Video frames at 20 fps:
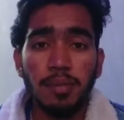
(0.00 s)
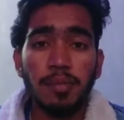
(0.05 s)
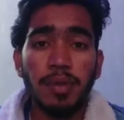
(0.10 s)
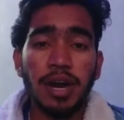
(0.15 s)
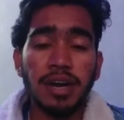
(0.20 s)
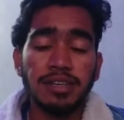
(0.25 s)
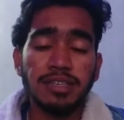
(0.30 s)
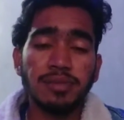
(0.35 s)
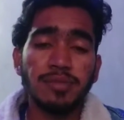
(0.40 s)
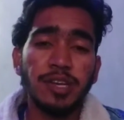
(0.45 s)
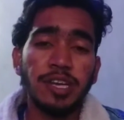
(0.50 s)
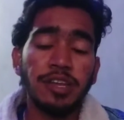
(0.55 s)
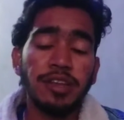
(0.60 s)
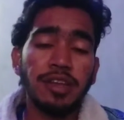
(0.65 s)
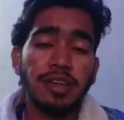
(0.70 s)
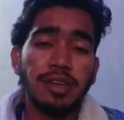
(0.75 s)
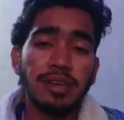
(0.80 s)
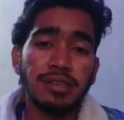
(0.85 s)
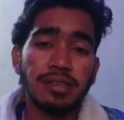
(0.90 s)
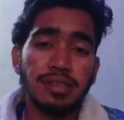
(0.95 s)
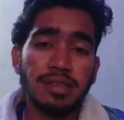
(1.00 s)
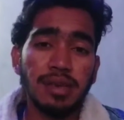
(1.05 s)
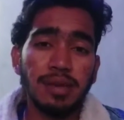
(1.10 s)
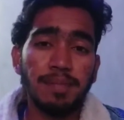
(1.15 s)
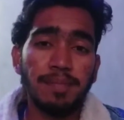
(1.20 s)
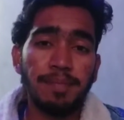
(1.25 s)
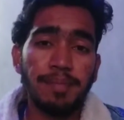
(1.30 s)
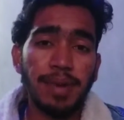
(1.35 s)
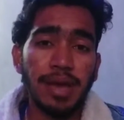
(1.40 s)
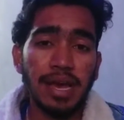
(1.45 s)
मार्च महीने से
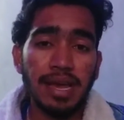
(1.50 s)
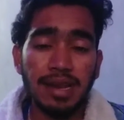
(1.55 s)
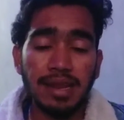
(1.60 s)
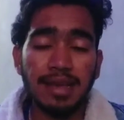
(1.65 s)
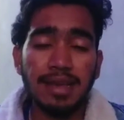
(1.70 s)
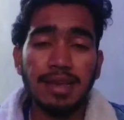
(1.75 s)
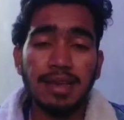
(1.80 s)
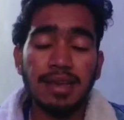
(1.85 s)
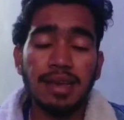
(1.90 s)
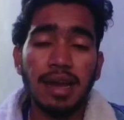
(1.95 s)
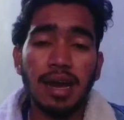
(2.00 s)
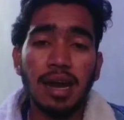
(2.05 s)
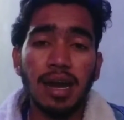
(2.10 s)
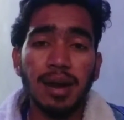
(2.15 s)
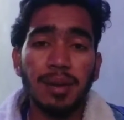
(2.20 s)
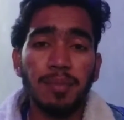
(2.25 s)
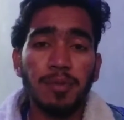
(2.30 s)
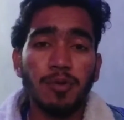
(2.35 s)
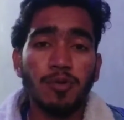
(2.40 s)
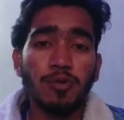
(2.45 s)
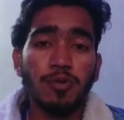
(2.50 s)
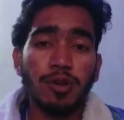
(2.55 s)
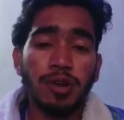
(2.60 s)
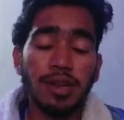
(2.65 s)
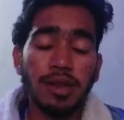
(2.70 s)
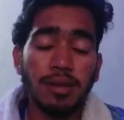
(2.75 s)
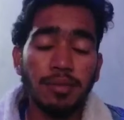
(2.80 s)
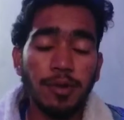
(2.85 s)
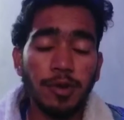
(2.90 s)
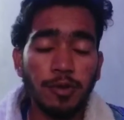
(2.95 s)
पहले ही आपको
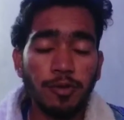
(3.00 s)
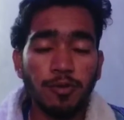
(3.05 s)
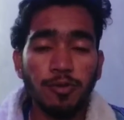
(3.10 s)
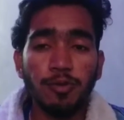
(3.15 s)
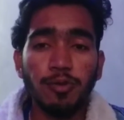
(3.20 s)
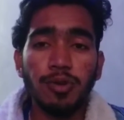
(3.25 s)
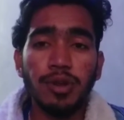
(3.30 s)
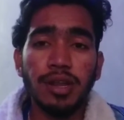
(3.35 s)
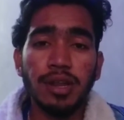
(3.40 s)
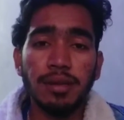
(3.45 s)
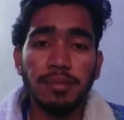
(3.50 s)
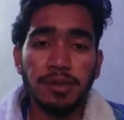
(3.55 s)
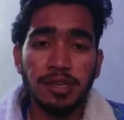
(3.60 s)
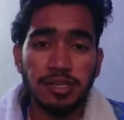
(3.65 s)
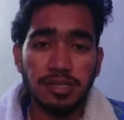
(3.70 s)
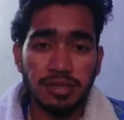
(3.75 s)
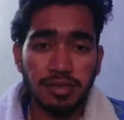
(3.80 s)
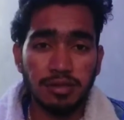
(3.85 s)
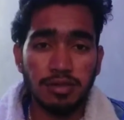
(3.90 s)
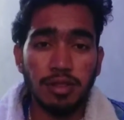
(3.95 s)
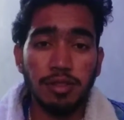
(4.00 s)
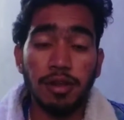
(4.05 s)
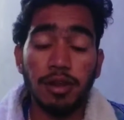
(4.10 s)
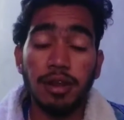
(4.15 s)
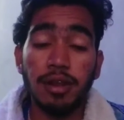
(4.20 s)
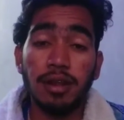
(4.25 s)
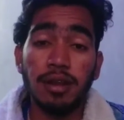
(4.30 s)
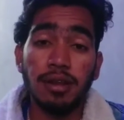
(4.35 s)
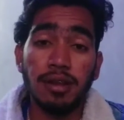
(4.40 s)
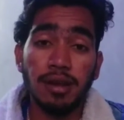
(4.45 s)
रियल मी टू रियल मी
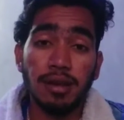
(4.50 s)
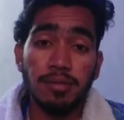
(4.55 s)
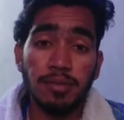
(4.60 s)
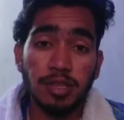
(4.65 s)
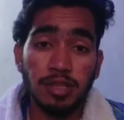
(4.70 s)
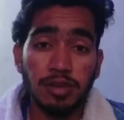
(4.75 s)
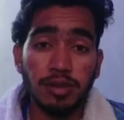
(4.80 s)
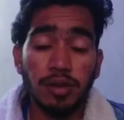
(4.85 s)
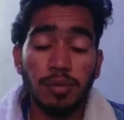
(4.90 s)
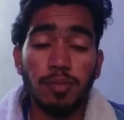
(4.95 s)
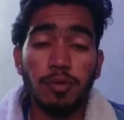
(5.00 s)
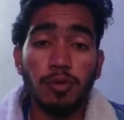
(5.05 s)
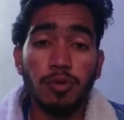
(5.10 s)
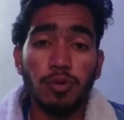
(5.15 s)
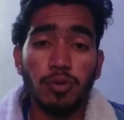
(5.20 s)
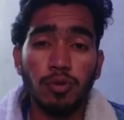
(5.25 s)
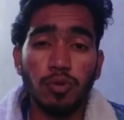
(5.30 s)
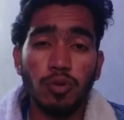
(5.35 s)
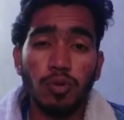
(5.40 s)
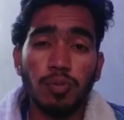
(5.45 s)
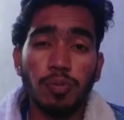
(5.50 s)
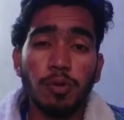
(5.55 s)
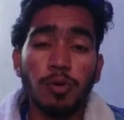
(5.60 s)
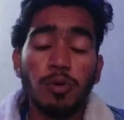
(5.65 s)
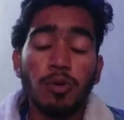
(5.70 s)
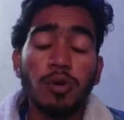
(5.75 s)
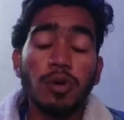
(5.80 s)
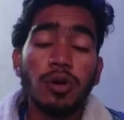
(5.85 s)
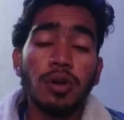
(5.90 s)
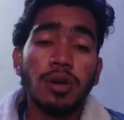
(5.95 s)
थ्री रियल मी थ्री प्रो टू प्रो